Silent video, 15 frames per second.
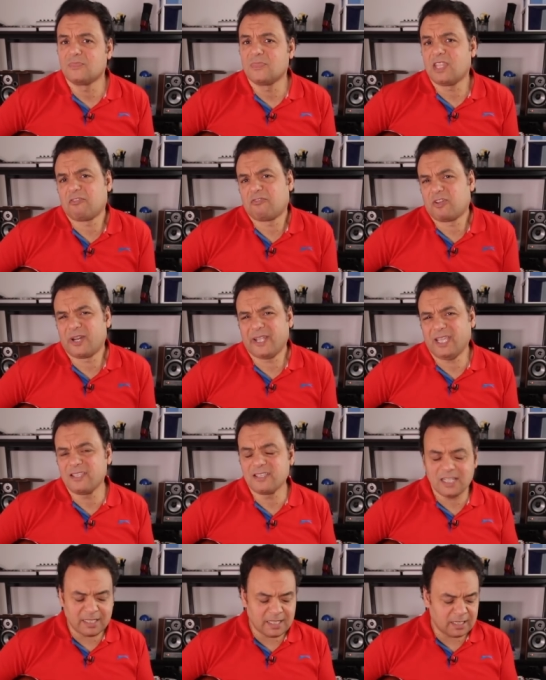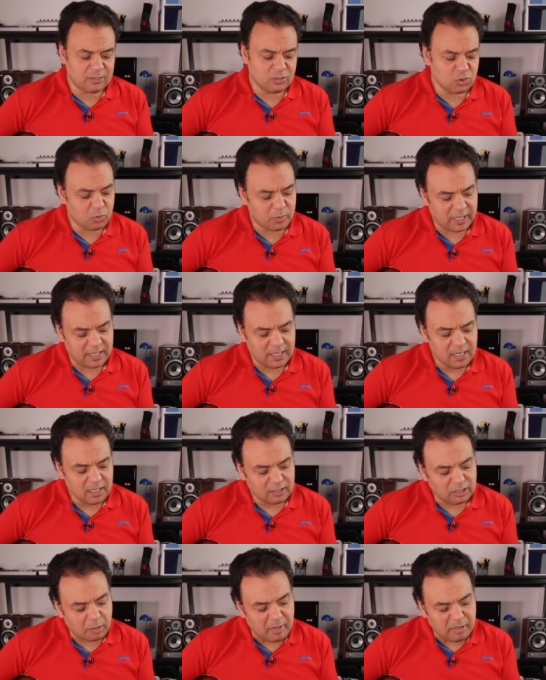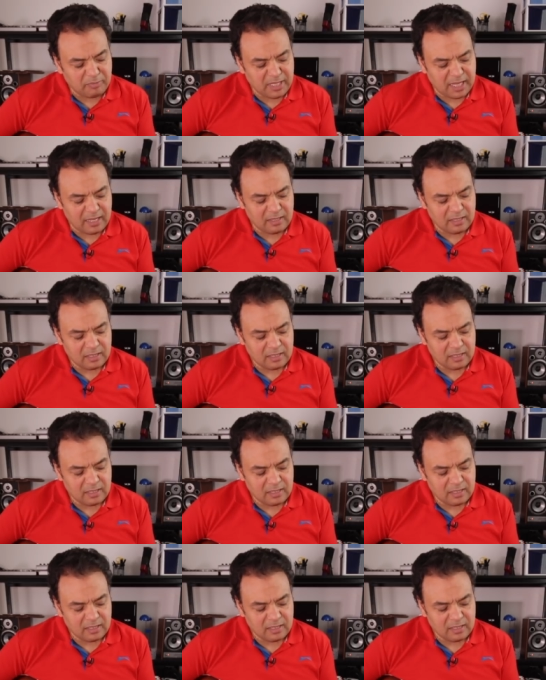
ده فرايحي زياده عن اللزوم يعني طب ابدا